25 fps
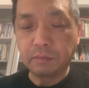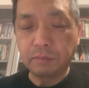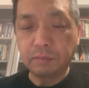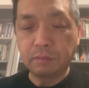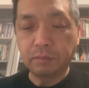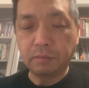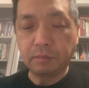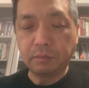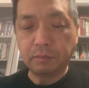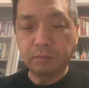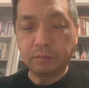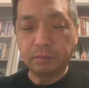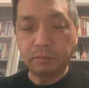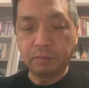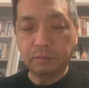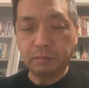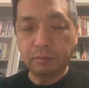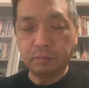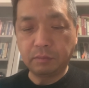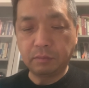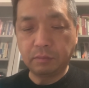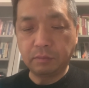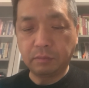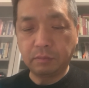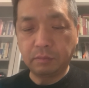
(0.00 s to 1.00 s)
在我线这台
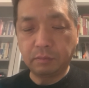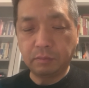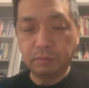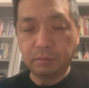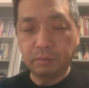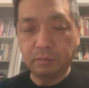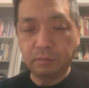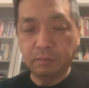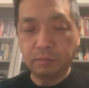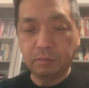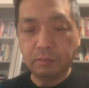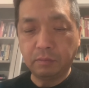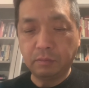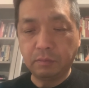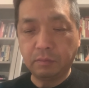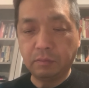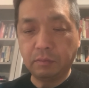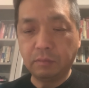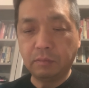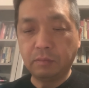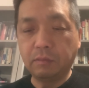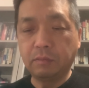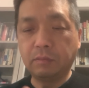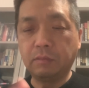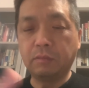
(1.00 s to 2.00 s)
车的，
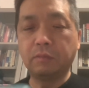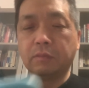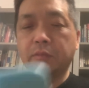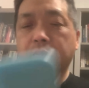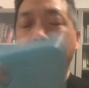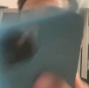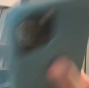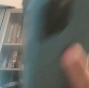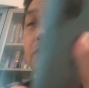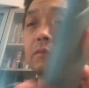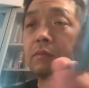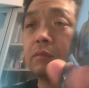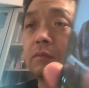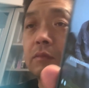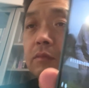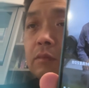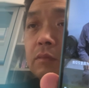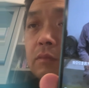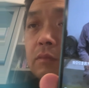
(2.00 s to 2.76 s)
仅仅是